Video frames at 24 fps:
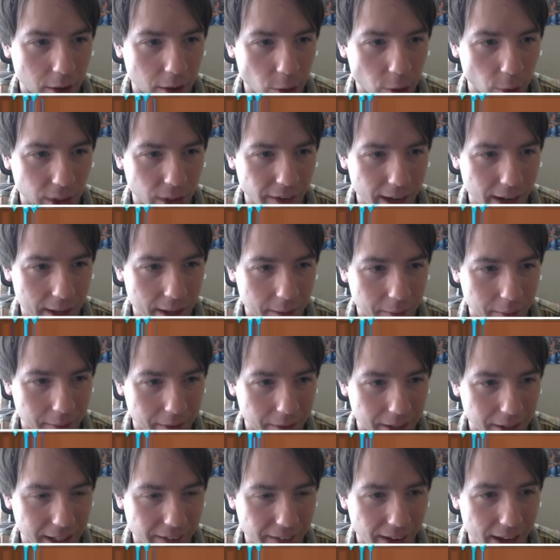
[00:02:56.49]
Ну, давай,
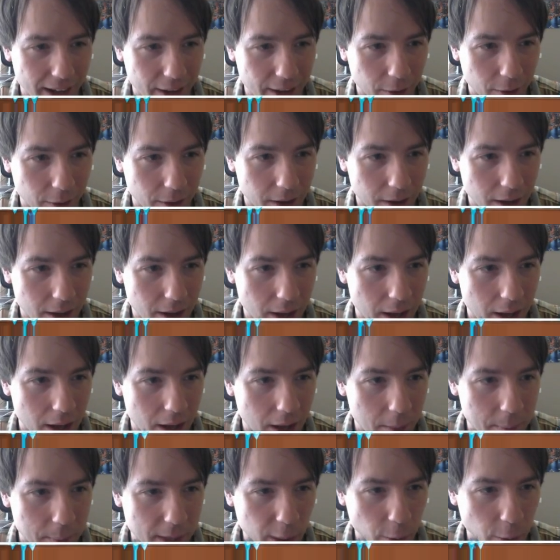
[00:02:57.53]
давай.
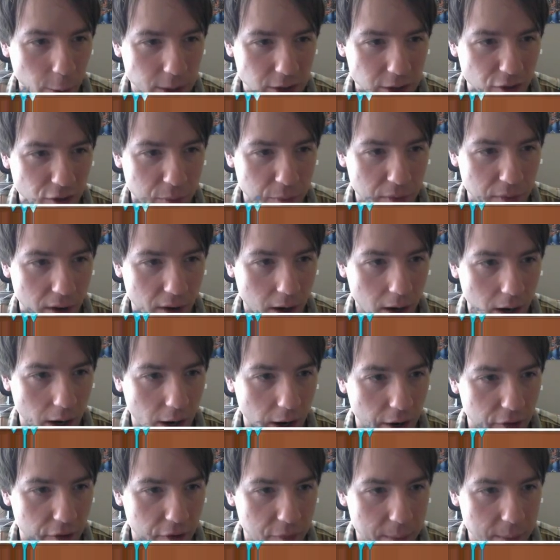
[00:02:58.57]
Переносим в,
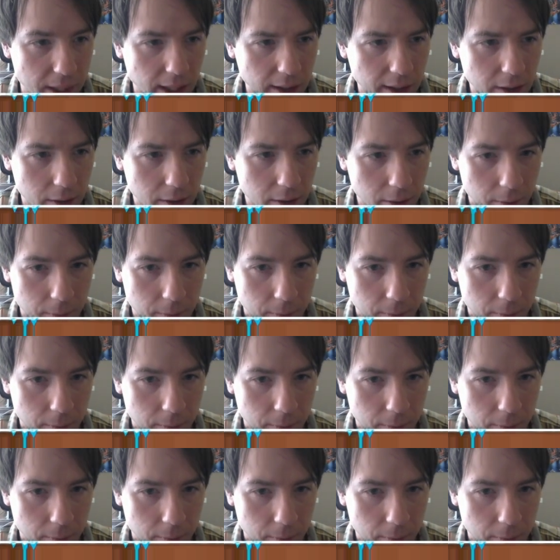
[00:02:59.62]
а, в Pinet.